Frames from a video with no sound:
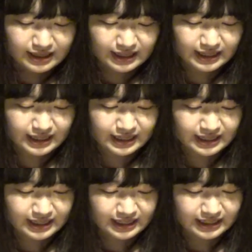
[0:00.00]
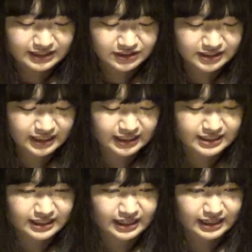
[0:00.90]
えー、そしてで
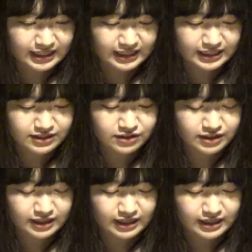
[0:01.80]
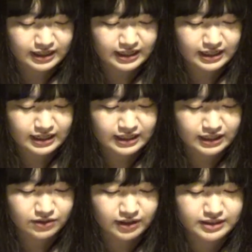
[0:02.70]
すね、えー、続いてが、えー、
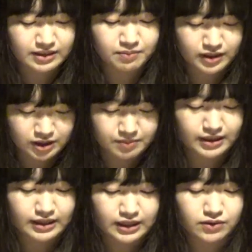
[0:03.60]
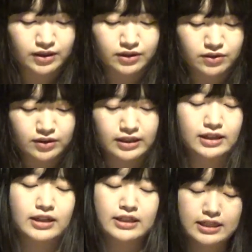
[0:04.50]
ネット配信番組「
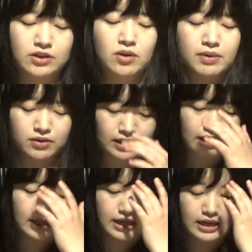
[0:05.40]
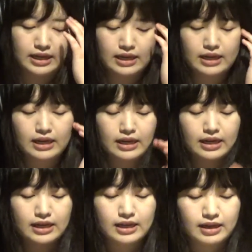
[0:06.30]
ネットアイドルカタカナ佐藤水戸で」えー
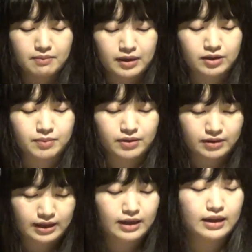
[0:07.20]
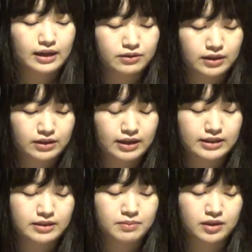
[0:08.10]
番組をねあのネット
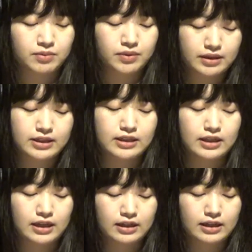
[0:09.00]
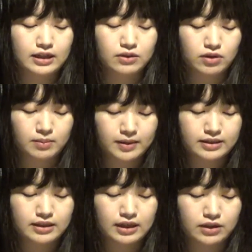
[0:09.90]
配信番組をねさせていただいており
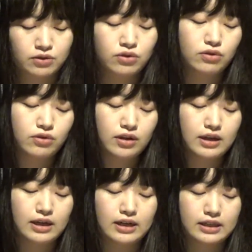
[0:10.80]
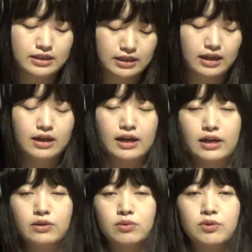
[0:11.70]
ます、えー、クロノトリガーがですね
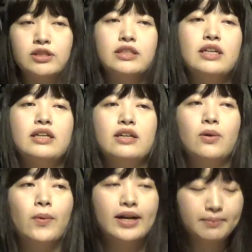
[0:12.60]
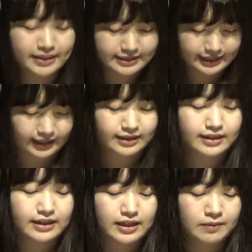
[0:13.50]
あの無事に終わりまして
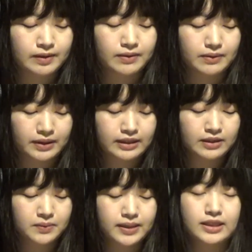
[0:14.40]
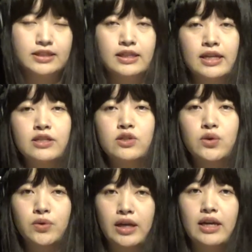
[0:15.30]
今は「ファイナルファンタジー
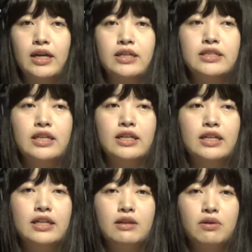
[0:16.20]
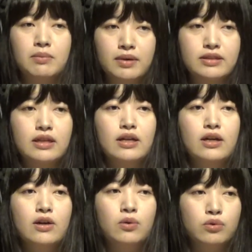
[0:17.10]
102」をねやらせていただいております
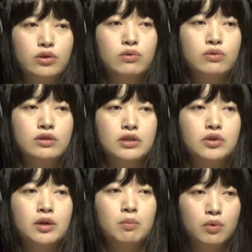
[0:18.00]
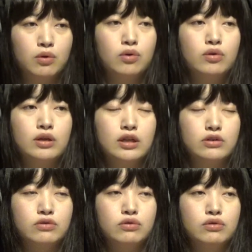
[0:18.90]
本当にこの作品も
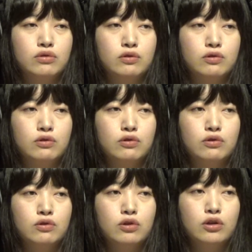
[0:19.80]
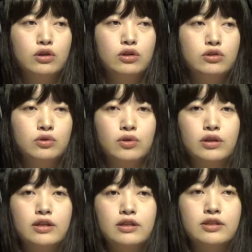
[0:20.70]
あのー、すご
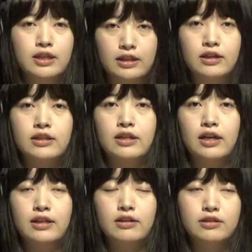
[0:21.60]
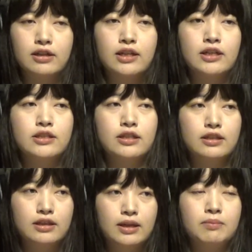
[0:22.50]
い好きな方がたくさんいらっしゃっ
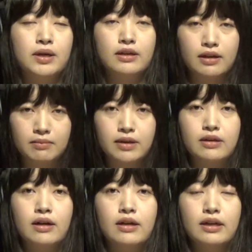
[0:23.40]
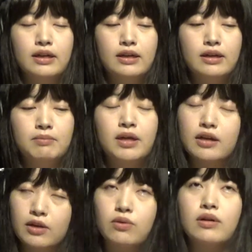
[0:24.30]
て毎回毎回毎
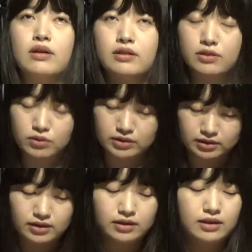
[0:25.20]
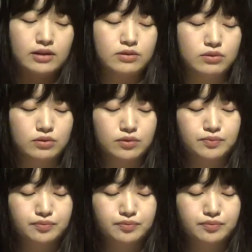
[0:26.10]
回というかそうですねあのー、